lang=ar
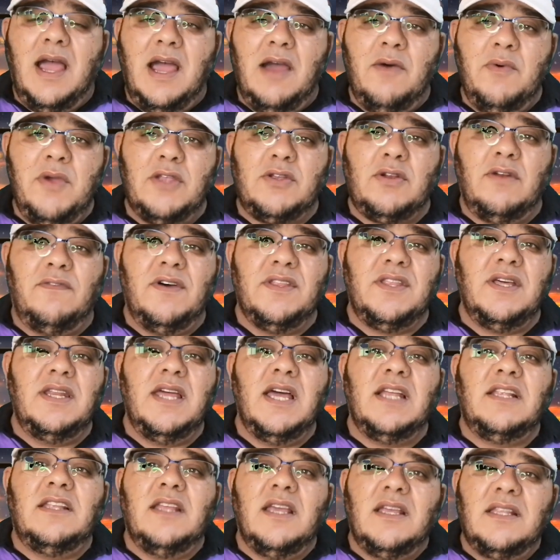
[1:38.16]
حاوية
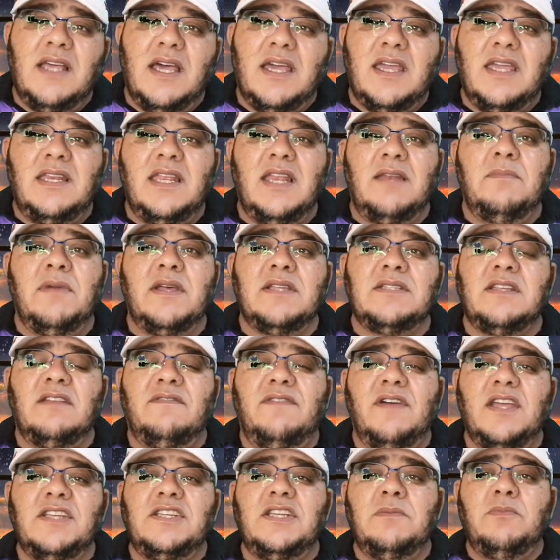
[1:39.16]
الفضلات داخل
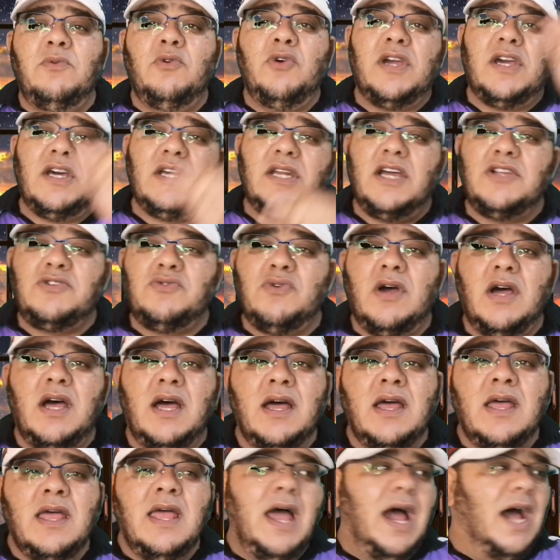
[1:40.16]
المنزل فيجب
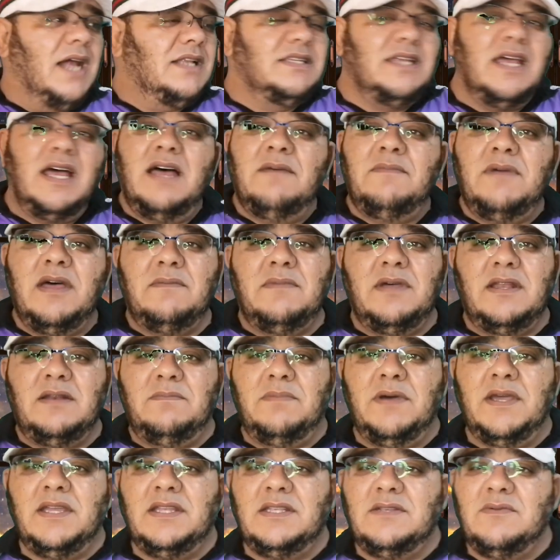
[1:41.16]
إخراجها حتى أمام
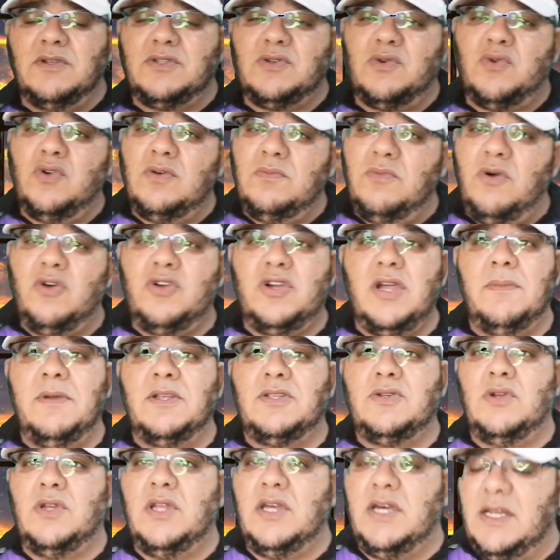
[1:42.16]
البيت وتكون
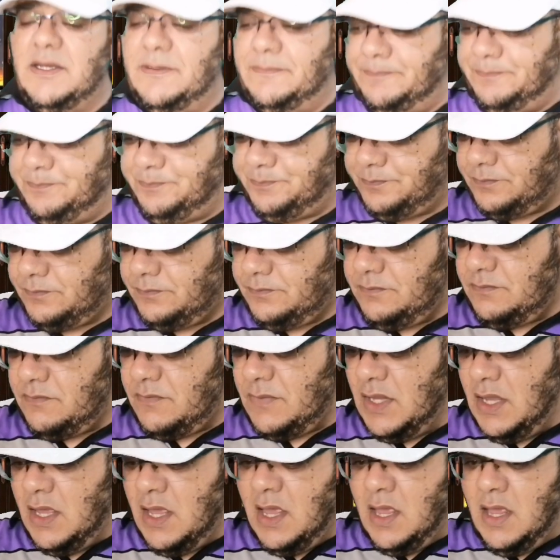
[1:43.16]
محكمة الغلق
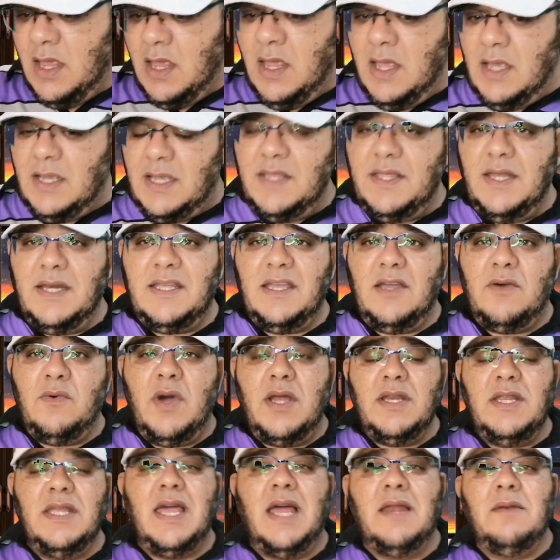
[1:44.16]
كذلك
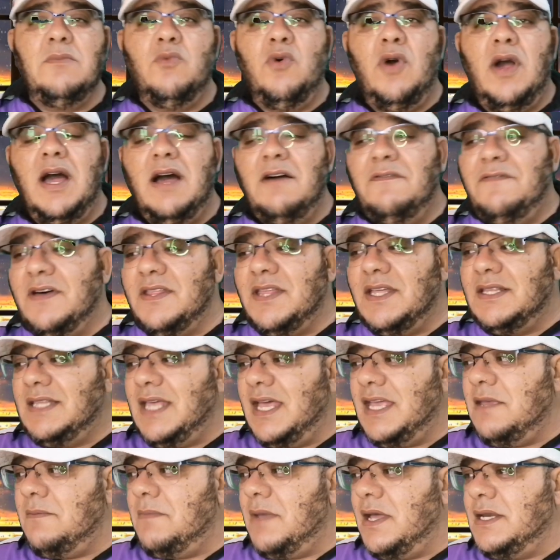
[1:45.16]
إخواني المحافظة
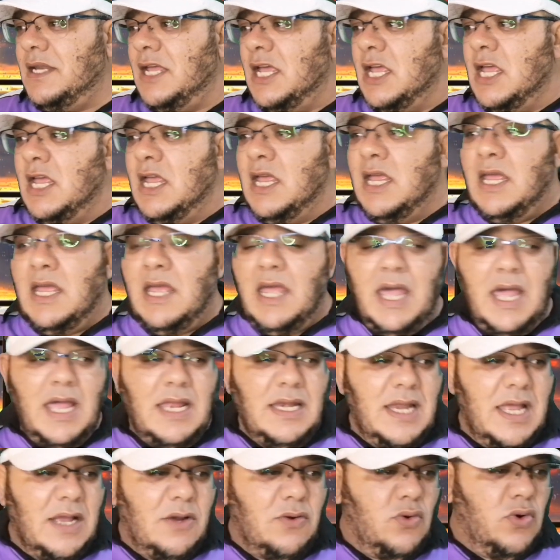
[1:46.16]
دائما
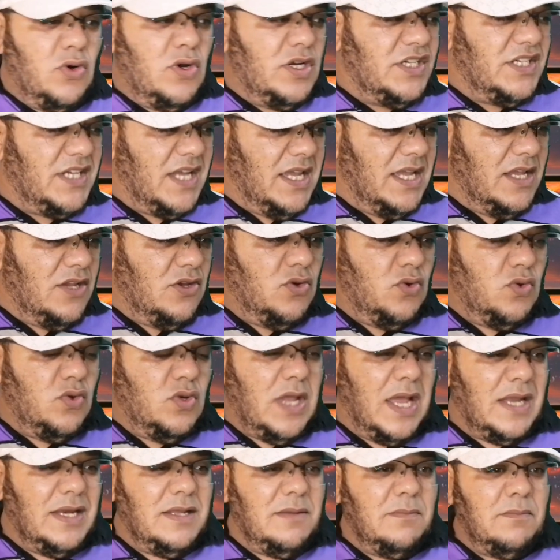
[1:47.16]
على كل
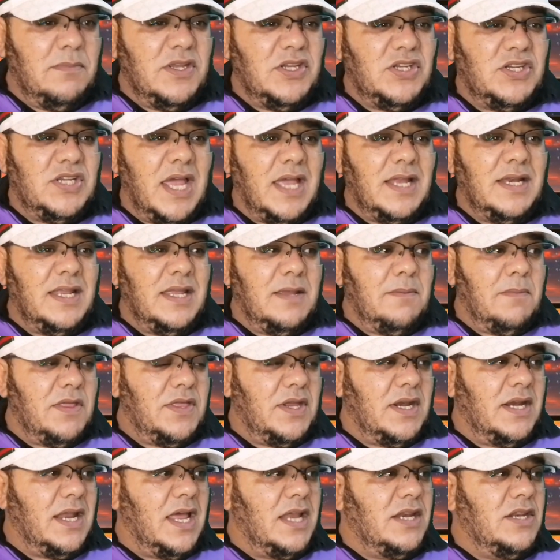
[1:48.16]
شيء يعني من شأنه
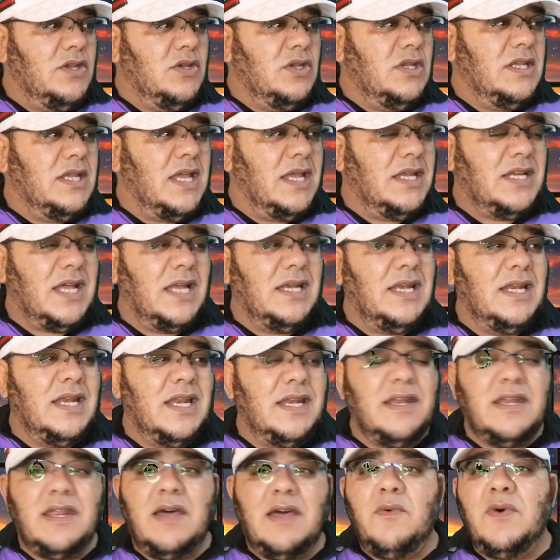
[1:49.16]
مثلا أن
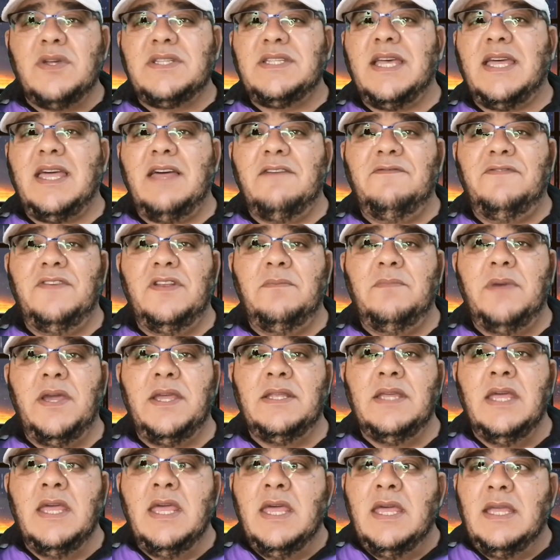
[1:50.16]
يجعل لنا وسخا في
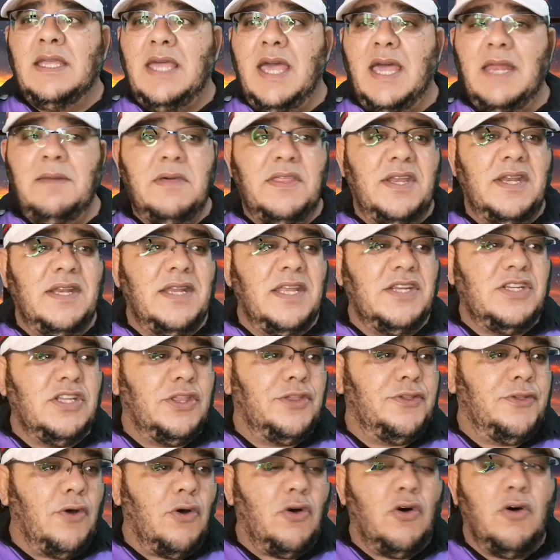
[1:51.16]
البيت كأن مثلا
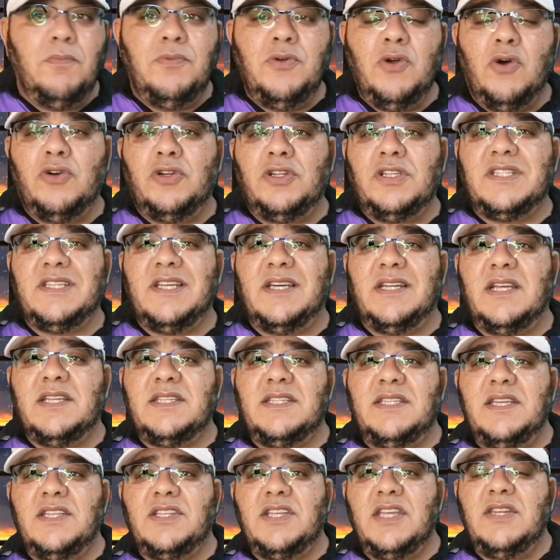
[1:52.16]
نجد ثقب يخرج
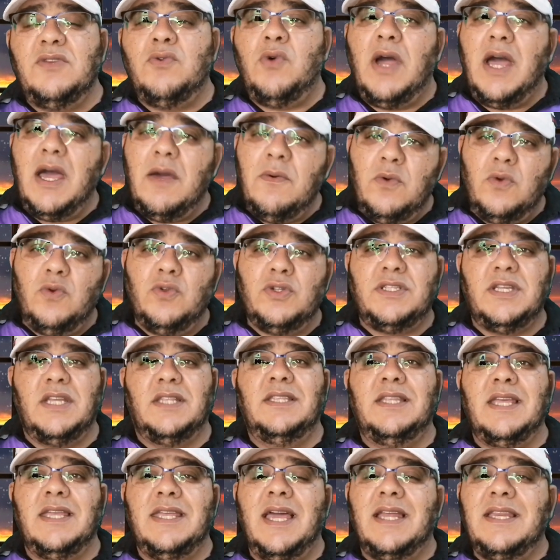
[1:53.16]
صراصير شيء نحاول
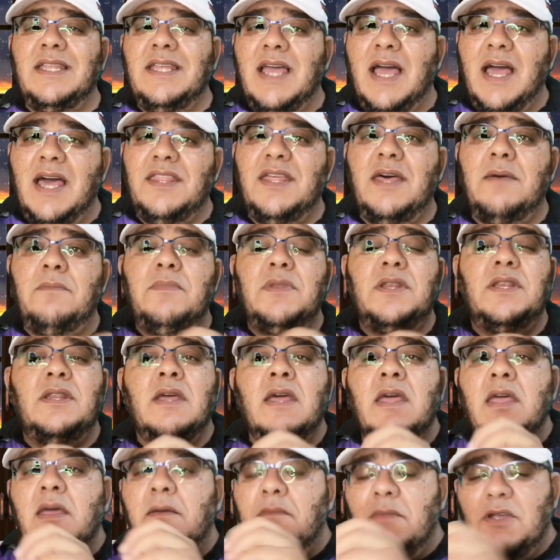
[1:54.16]
سده يعني هذا
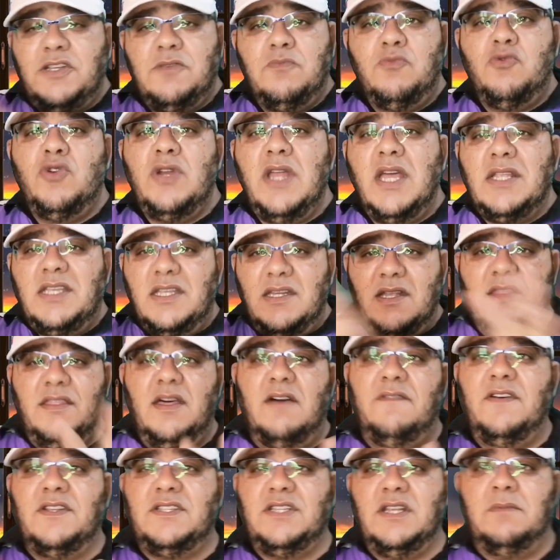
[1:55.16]
من مشمولات
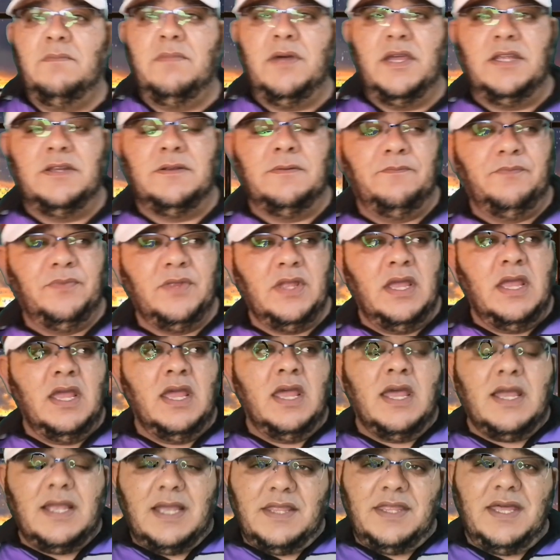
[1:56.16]
نظافة البيت
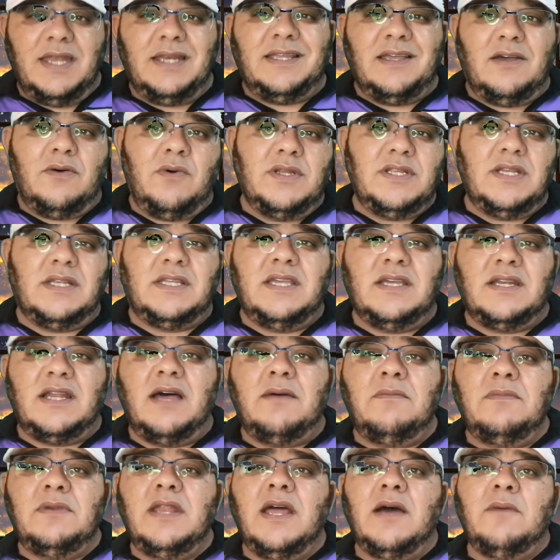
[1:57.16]
كذلك إخواني
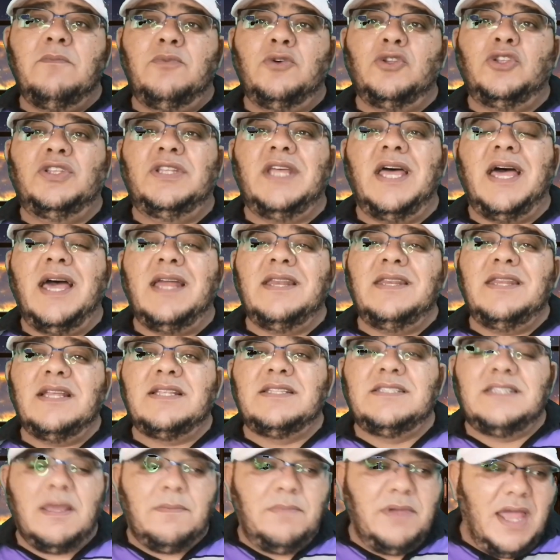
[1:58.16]
الكرام لابد أن
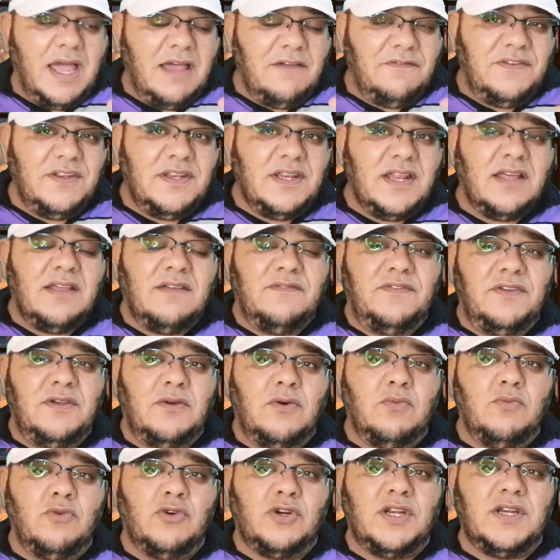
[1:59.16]
نتبع في في
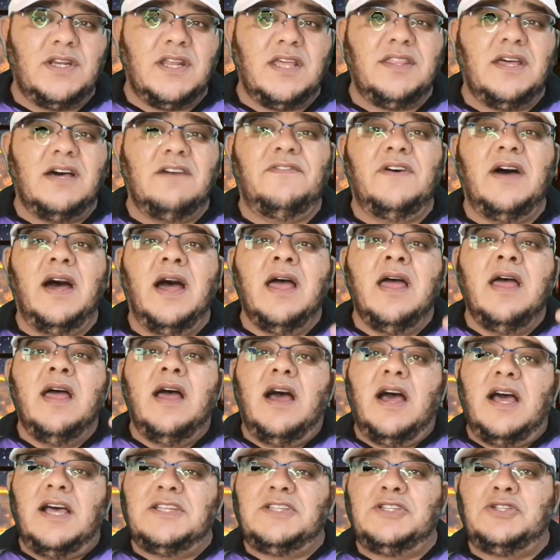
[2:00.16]
أمور النظافة
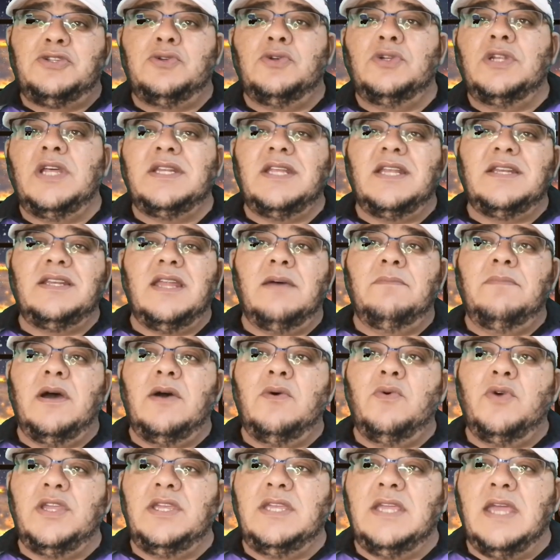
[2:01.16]
السنن
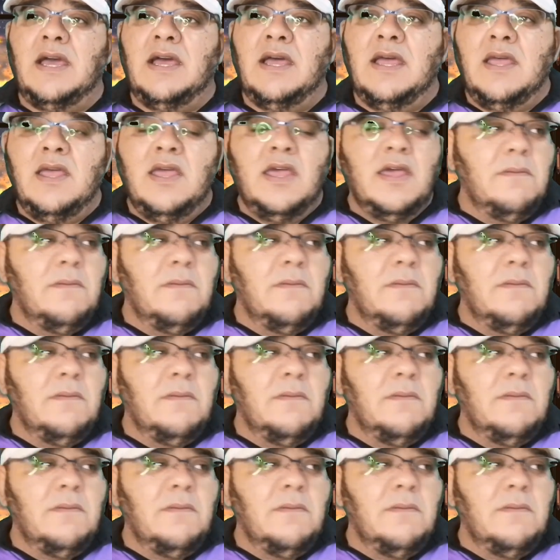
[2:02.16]
النبوية